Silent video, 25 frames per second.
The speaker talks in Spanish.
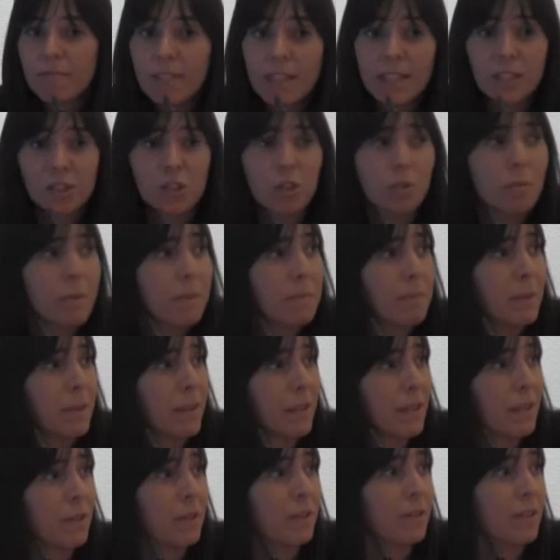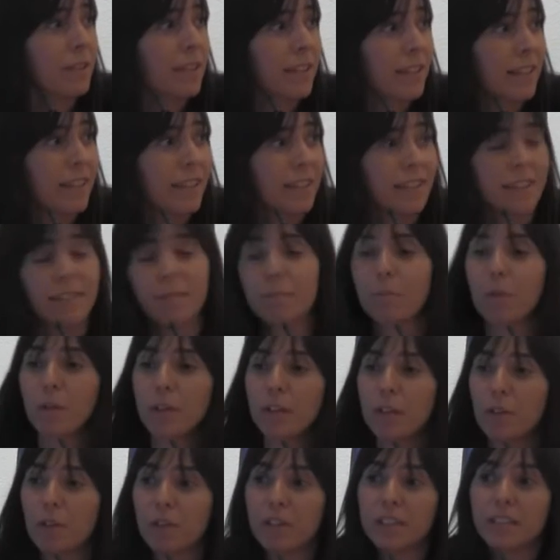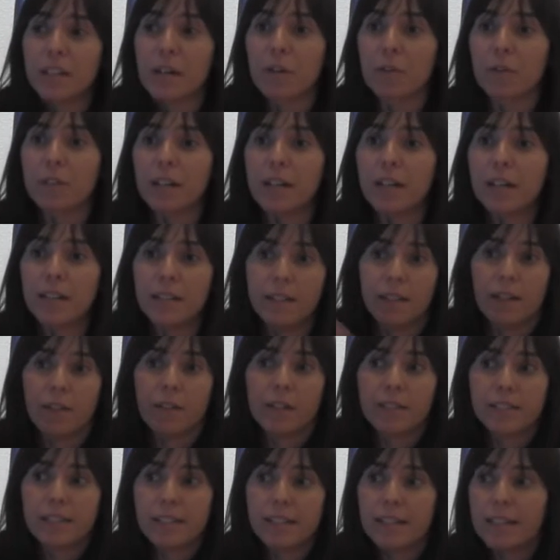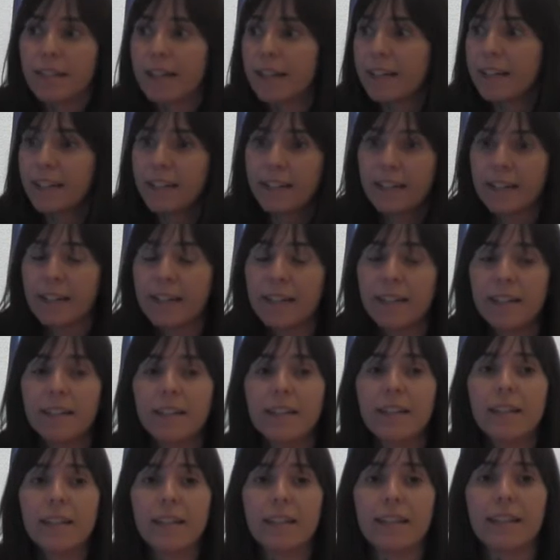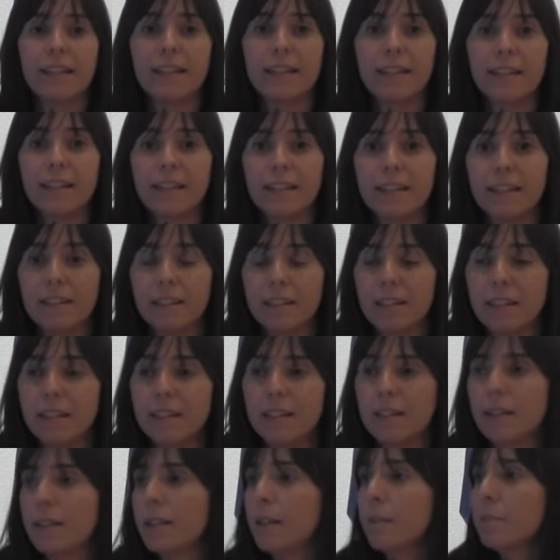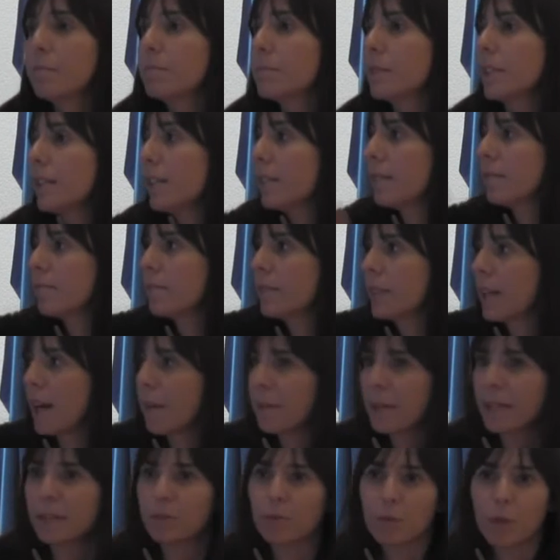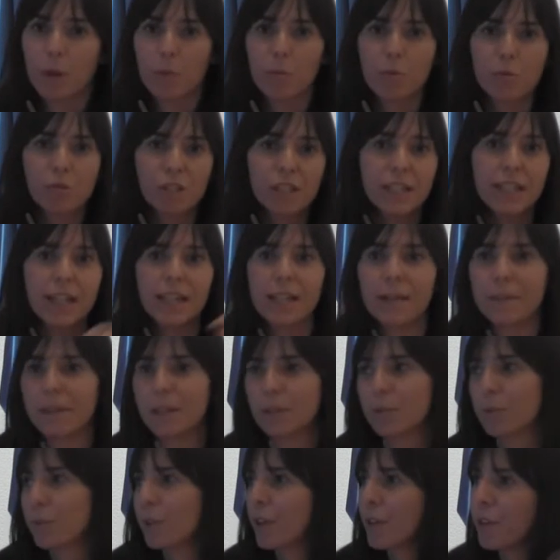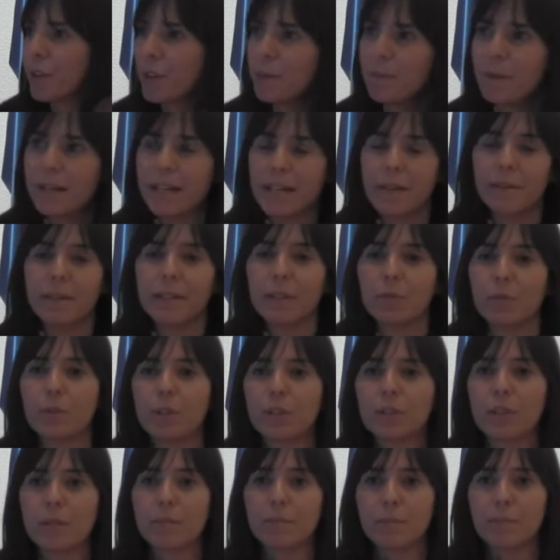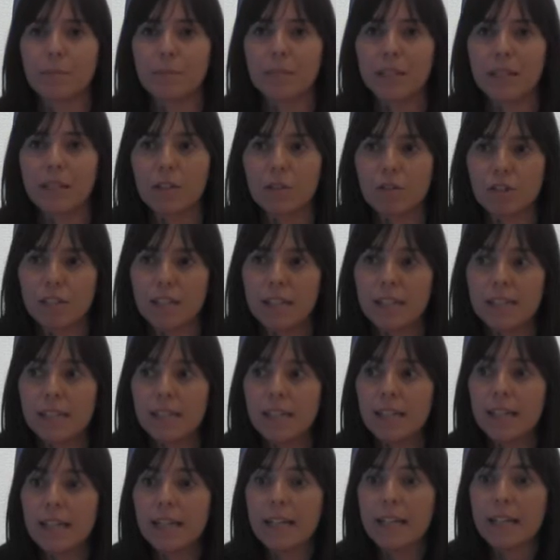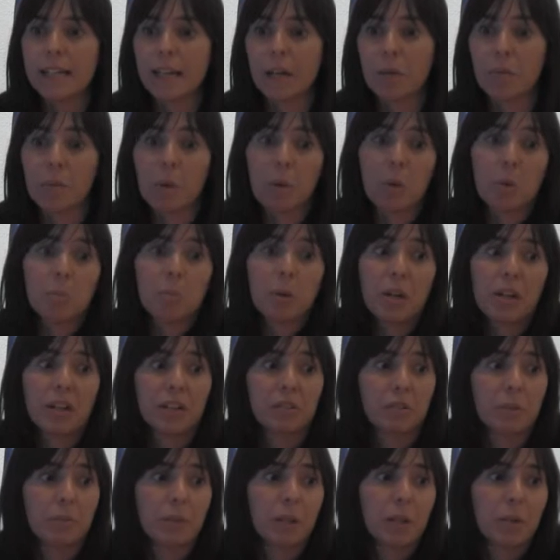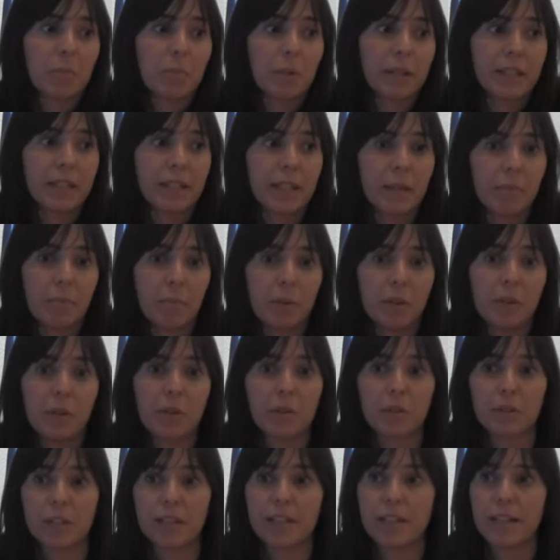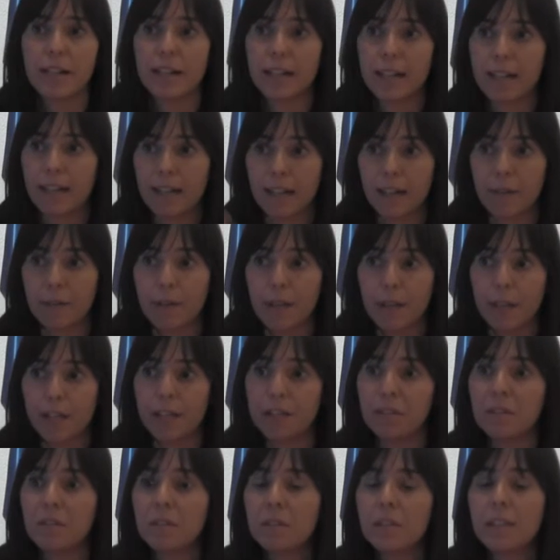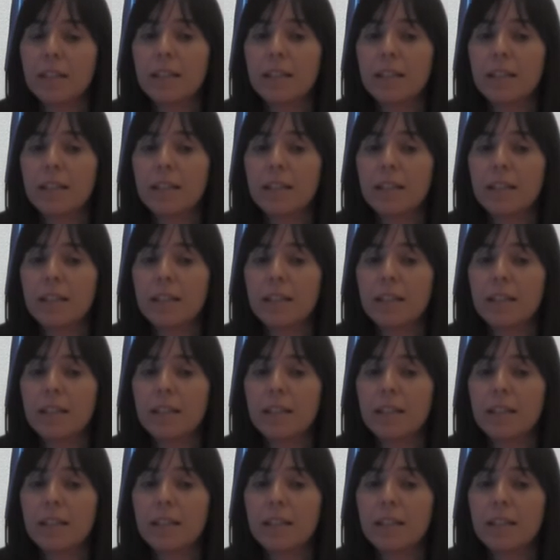eso no me ha impedido eh, poderlos desarrollar y ahora ser ingeniera eh, y, haber estudiado música y haber estudiado idiomas y haber estudiado otras mil cosas que a lo mejor pues el resto de mis compañeras pues no tenían en la cabeza, ¿no?